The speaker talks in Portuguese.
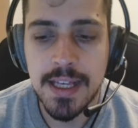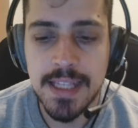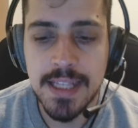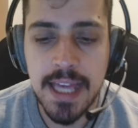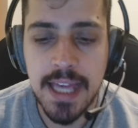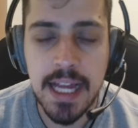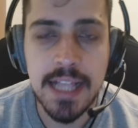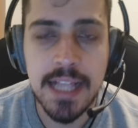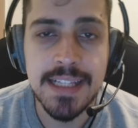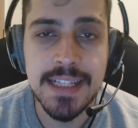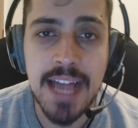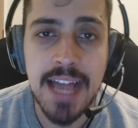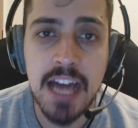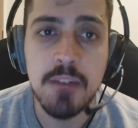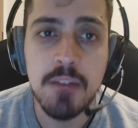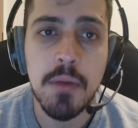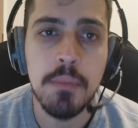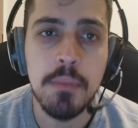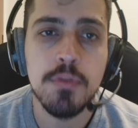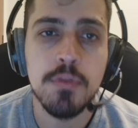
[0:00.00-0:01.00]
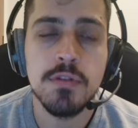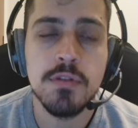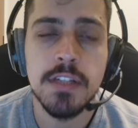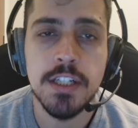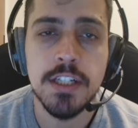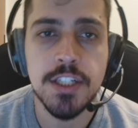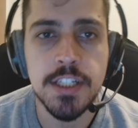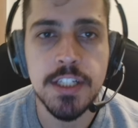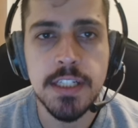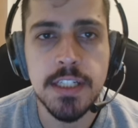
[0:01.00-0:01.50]
querem dar uma
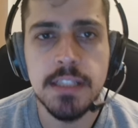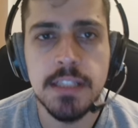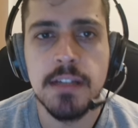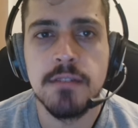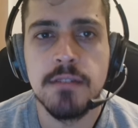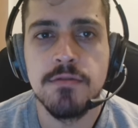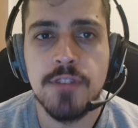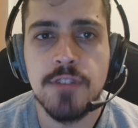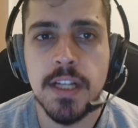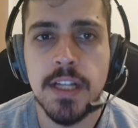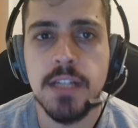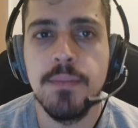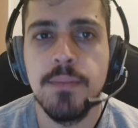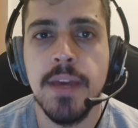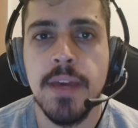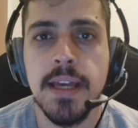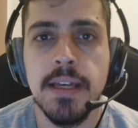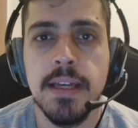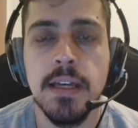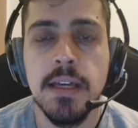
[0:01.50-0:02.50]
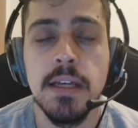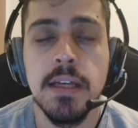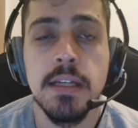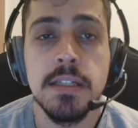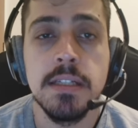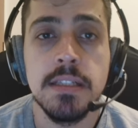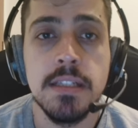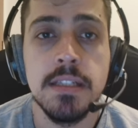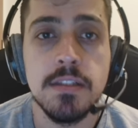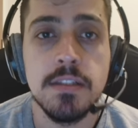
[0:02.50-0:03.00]
protegida no Drake May
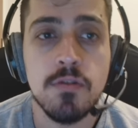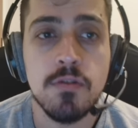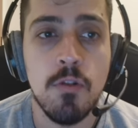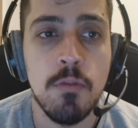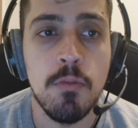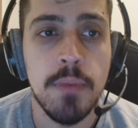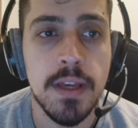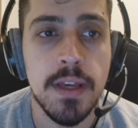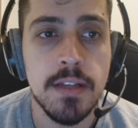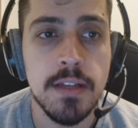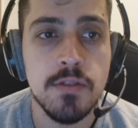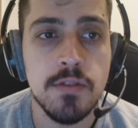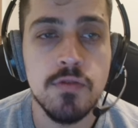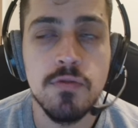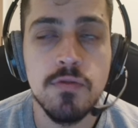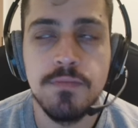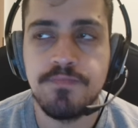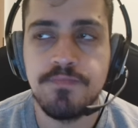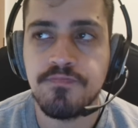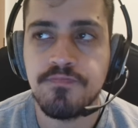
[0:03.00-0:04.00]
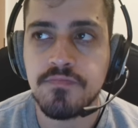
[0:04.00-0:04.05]
nesse começo,